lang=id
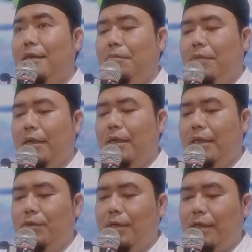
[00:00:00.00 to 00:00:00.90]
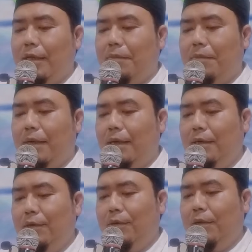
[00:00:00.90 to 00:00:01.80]
Makanya ini juga
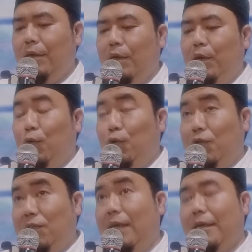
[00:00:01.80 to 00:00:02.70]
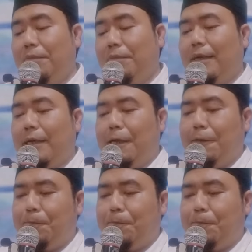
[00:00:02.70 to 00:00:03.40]
tambahan usia yang berkah.